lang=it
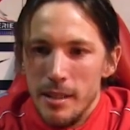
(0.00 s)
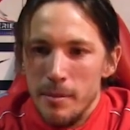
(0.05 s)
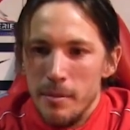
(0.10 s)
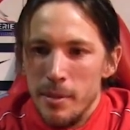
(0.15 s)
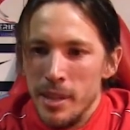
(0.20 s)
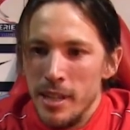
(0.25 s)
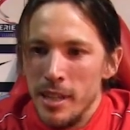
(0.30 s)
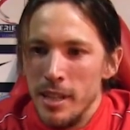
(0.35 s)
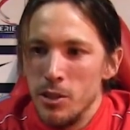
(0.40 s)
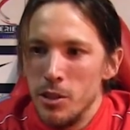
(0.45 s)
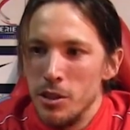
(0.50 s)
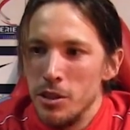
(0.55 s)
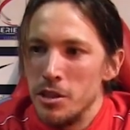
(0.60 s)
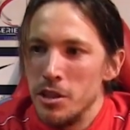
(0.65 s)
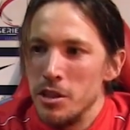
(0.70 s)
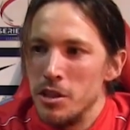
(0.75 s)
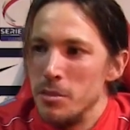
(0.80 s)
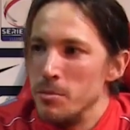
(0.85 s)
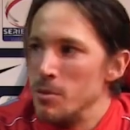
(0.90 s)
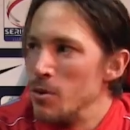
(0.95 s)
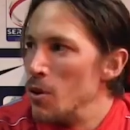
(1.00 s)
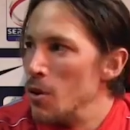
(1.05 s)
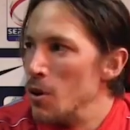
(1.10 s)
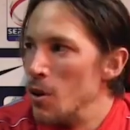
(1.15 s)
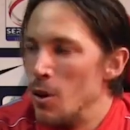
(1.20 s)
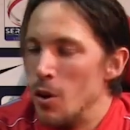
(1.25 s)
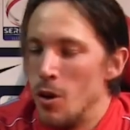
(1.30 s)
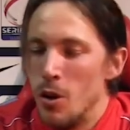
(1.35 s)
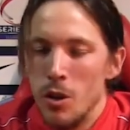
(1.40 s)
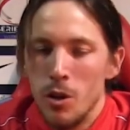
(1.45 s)
per, il
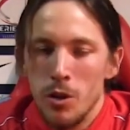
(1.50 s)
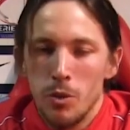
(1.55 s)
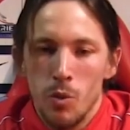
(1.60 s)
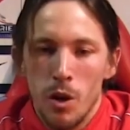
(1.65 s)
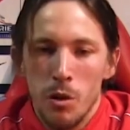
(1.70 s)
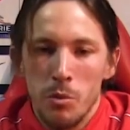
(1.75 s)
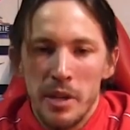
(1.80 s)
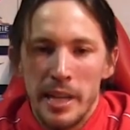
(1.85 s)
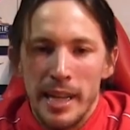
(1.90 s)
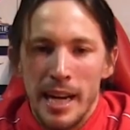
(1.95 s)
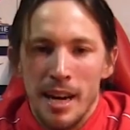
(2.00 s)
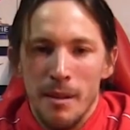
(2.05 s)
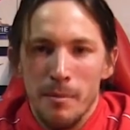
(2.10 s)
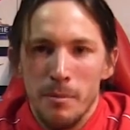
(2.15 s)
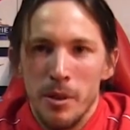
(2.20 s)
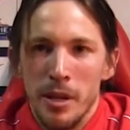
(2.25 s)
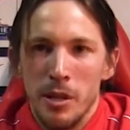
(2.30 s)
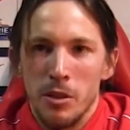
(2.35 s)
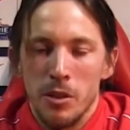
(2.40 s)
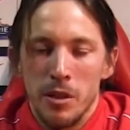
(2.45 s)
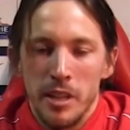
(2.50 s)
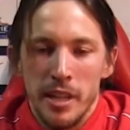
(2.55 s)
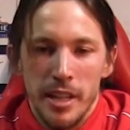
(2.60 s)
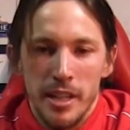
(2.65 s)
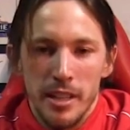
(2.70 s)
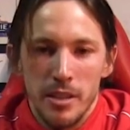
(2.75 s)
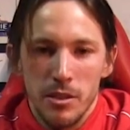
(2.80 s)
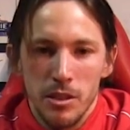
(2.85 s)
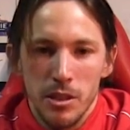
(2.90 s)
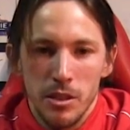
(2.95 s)
dodicesimo uomo in campo, ecco,
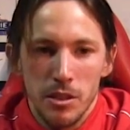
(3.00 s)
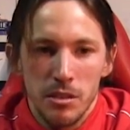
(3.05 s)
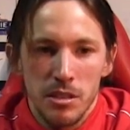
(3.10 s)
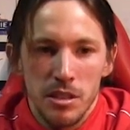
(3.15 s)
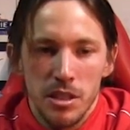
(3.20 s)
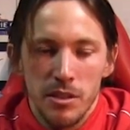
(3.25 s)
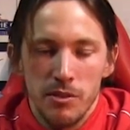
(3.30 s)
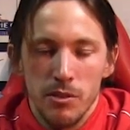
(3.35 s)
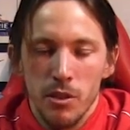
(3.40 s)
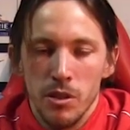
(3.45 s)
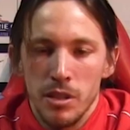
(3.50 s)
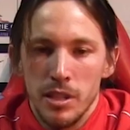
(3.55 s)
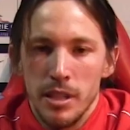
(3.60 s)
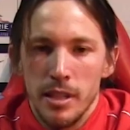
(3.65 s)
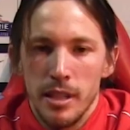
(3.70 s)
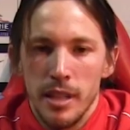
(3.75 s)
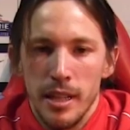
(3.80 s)
che sono i nostri tifosi.